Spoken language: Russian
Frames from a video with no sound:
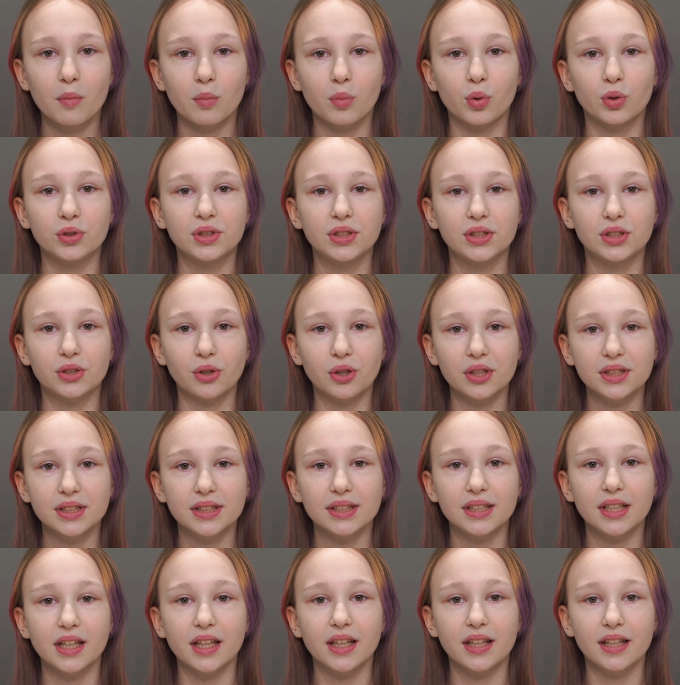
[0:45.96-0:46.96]
Пусть
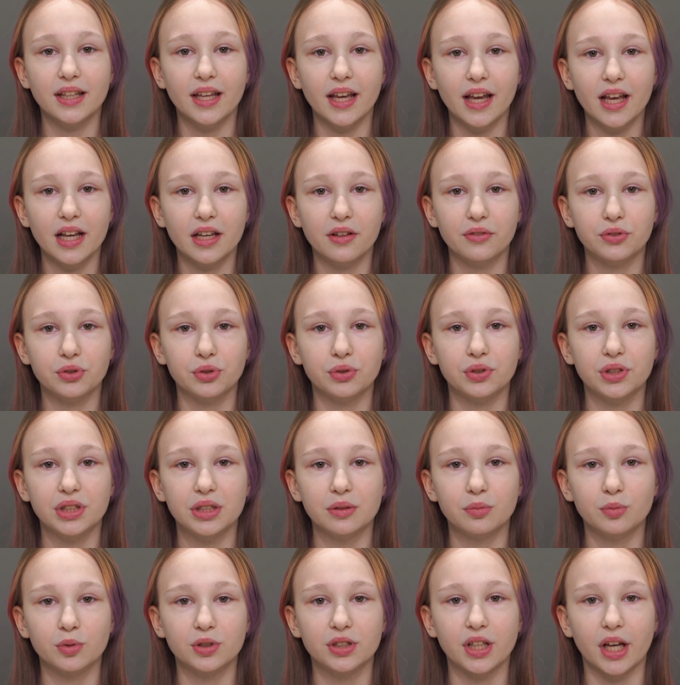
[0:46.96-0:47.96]
сосны и ели всю
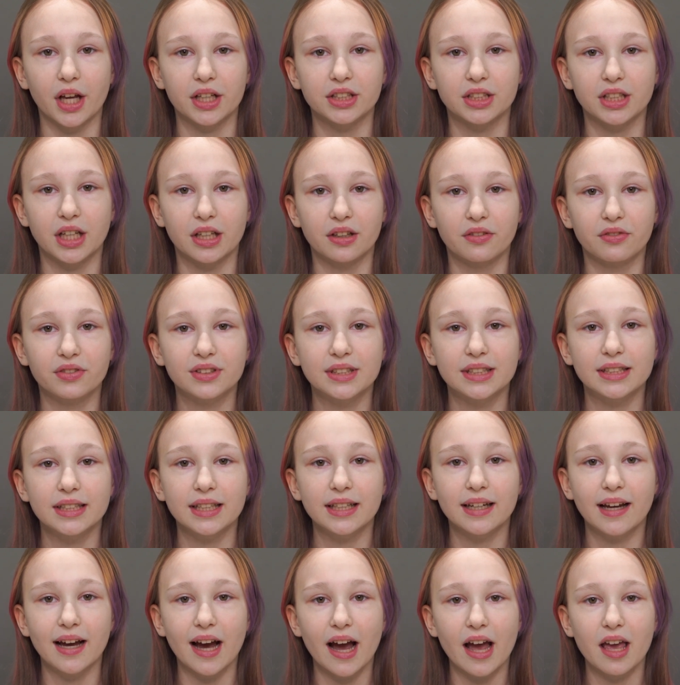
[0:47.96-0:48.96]
зиму торчат, В
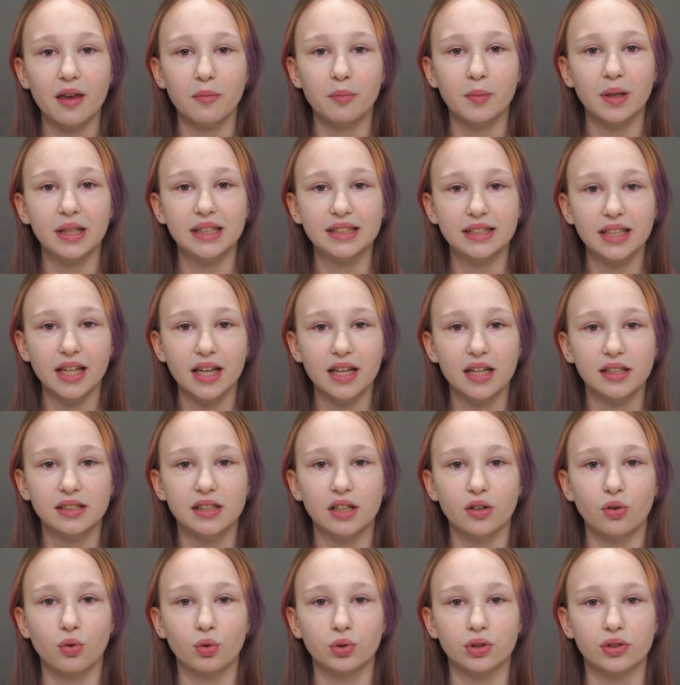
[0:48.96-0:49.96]
снега и метели
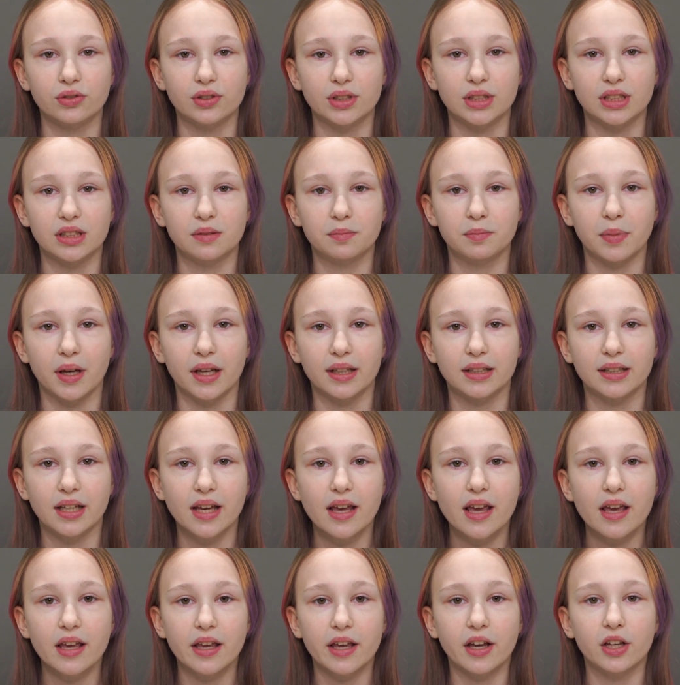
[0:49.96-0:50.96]
закутавшись спят,
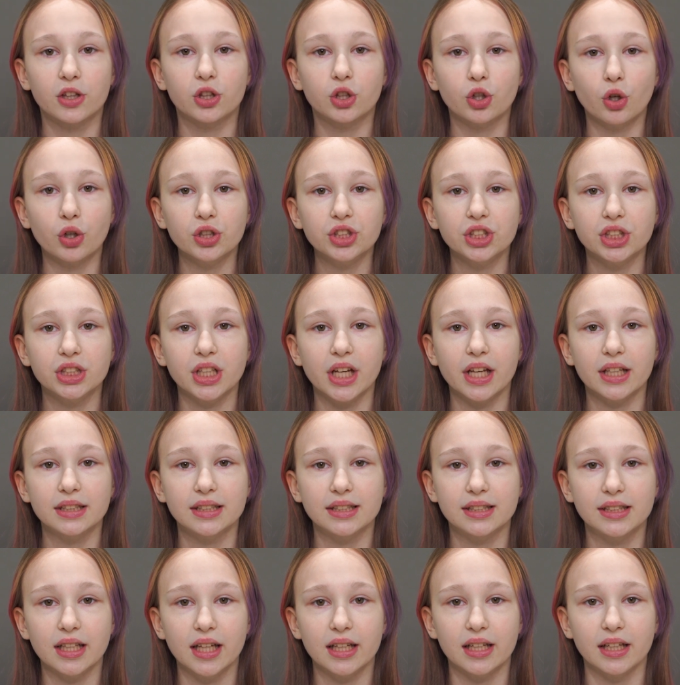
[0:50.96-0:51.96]
Их тощая
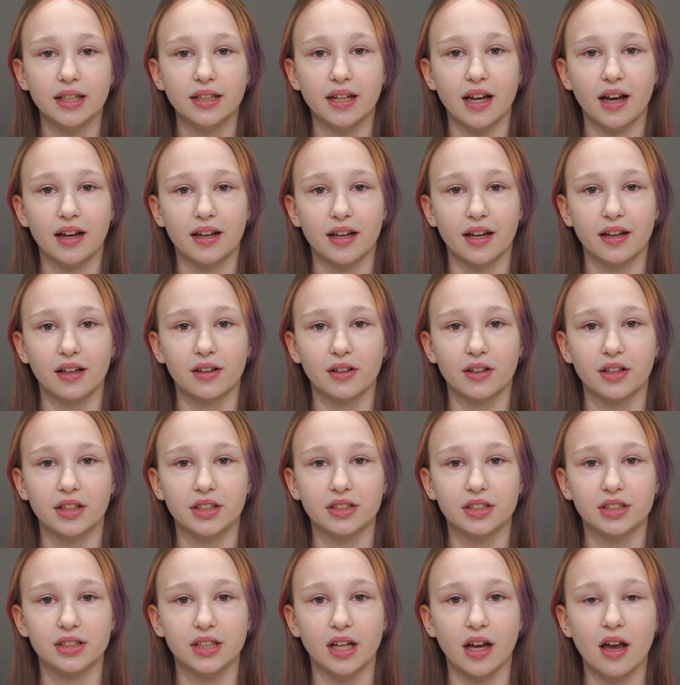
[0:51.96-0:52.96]
зелень, как иглы
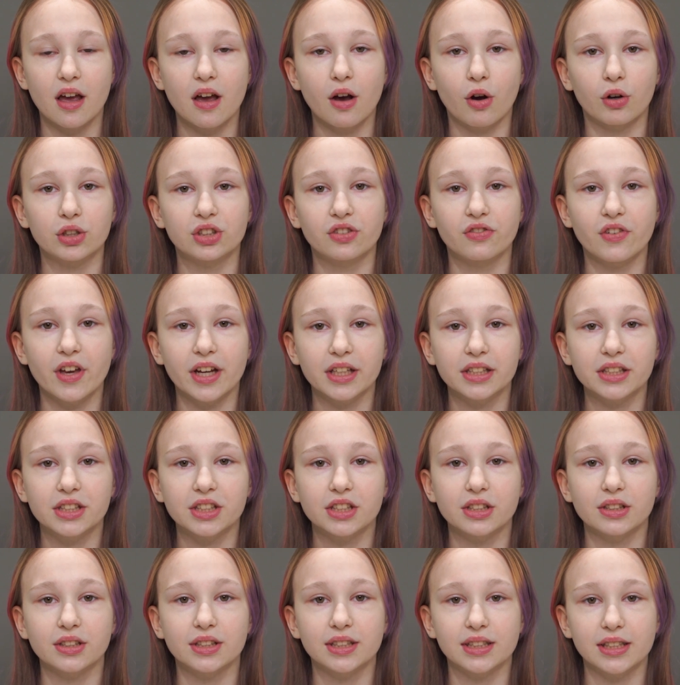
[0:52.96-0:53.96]
ежа, Хоть век
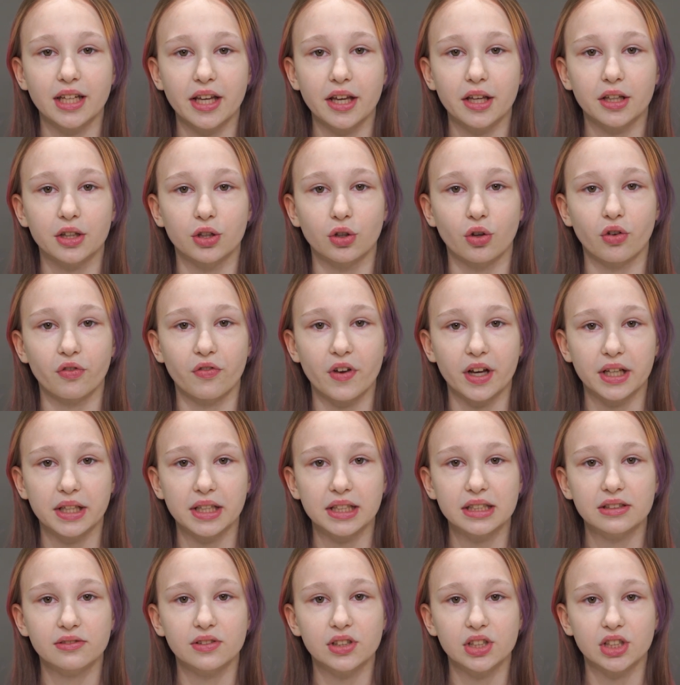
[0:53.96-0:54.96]
не желтеет, но век
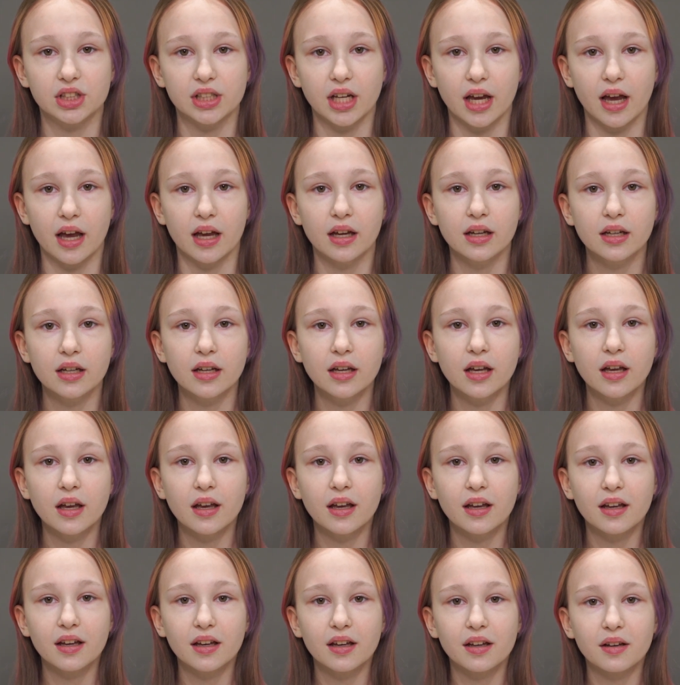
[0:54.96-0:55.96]
не свежа,
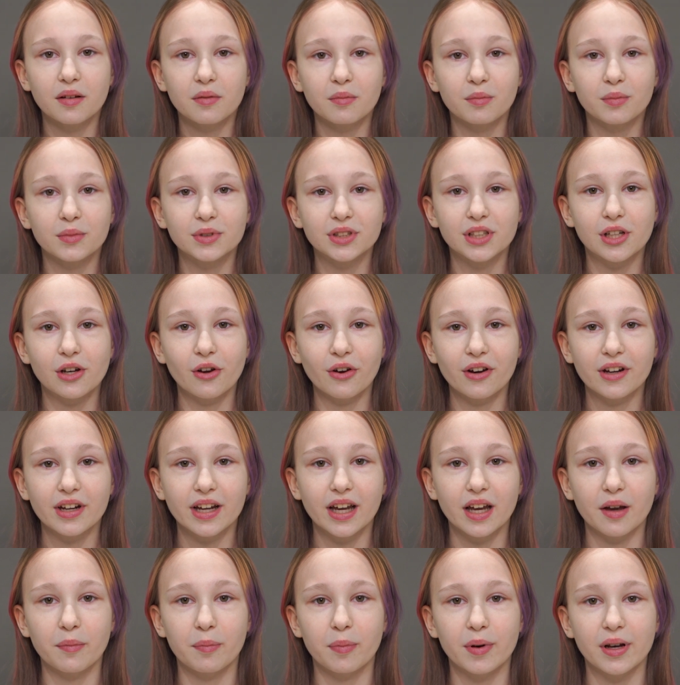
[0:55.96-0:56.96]
мы
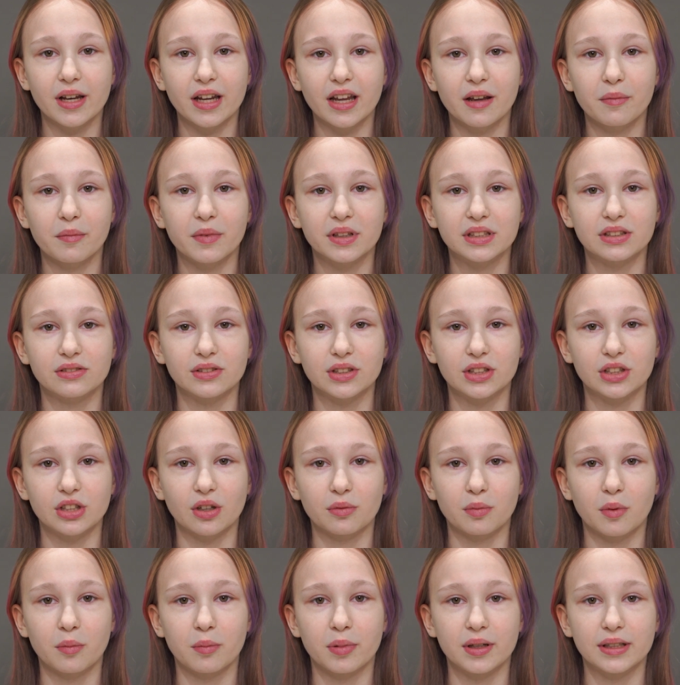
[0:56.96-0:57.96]
Межлегкое племя
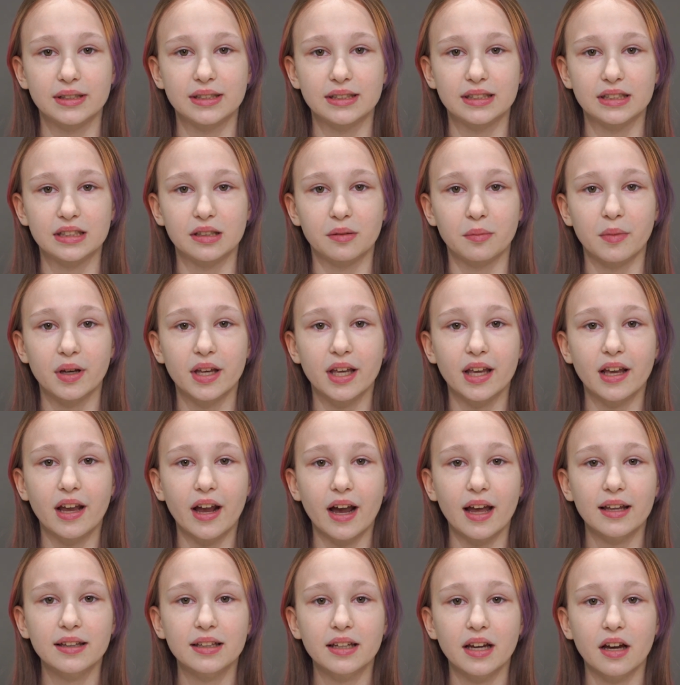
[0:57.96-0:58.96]
цветем мы блестим, И
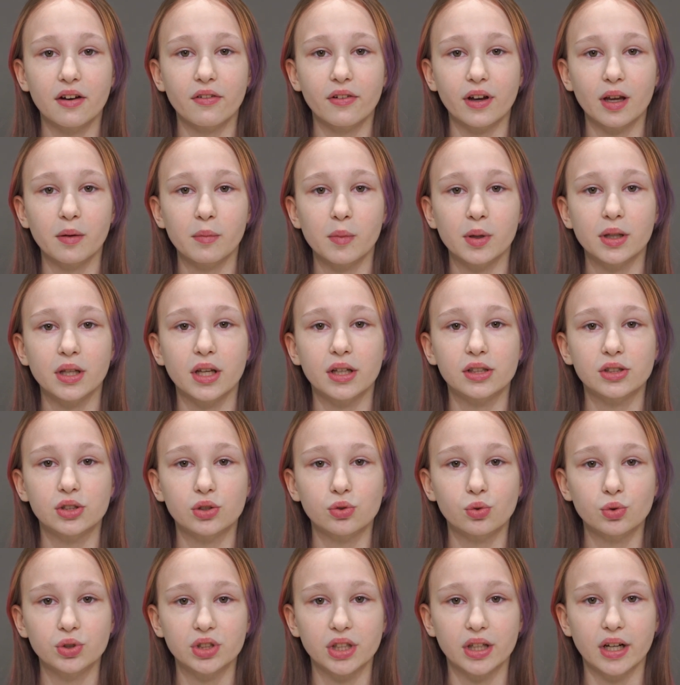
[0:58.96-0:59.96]
краткое время на
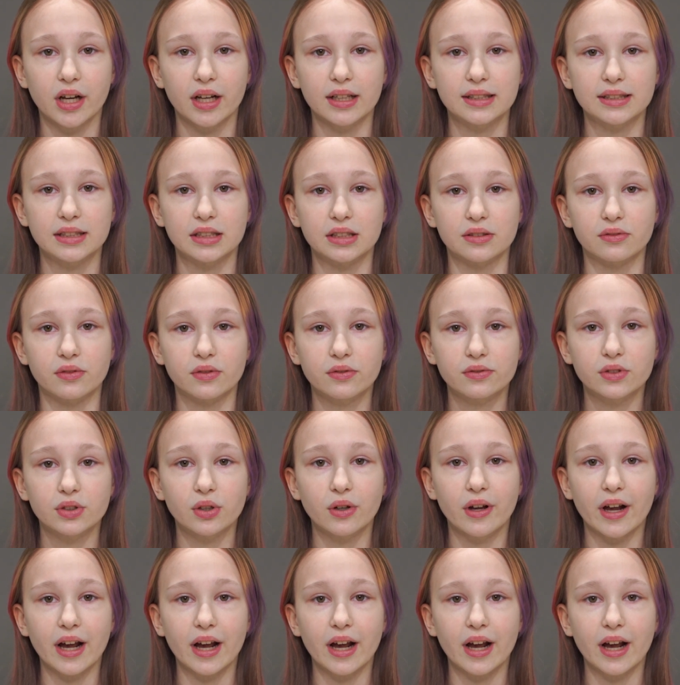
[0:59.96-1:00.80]
сучах гостим. Все